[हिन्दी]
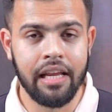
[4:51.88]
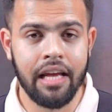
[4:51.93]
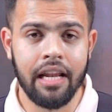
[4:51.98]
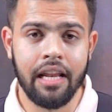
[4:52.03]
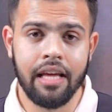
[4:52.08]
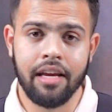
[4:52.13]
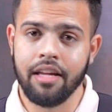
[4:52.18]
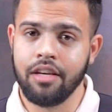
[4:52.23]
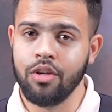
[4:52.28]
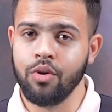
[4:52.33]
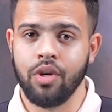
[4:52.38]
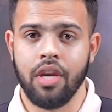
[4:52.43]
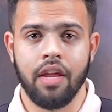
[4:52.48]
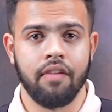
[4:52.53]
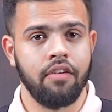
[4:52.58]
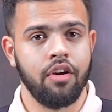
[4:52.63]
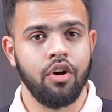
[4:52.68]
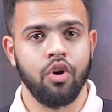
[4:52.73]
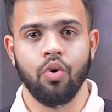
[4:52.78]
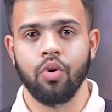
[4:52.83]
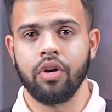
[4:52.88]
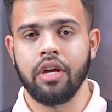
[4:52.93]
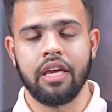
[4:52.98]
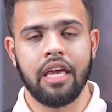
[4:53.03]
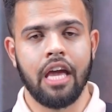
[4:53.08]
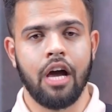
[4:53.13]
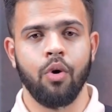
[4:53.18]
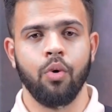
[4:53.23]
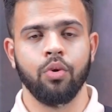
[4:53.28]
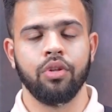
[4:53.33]
लिया लेकिन यू नेवर नो कि
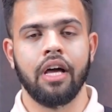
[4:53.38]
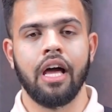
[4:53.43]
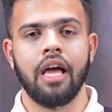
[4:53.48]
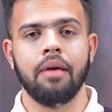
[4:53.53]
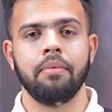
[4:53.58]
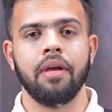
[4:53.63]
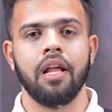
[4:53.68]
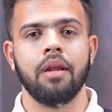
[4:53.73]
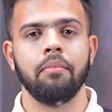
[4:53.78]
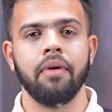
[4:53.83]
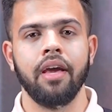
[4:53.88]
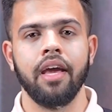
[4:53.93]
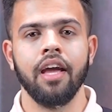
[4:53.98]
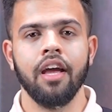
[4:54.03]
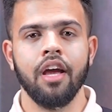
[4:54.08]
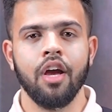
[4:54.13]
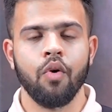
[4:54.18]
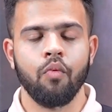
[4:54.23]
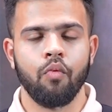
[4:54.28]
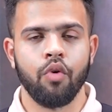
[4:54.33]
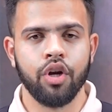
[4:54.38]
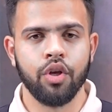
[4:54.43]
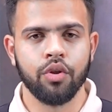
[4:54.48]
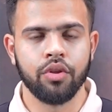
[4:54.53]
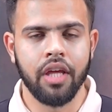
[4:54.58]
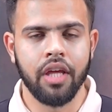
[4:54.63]
क्या होगा आईपीएल में वट यू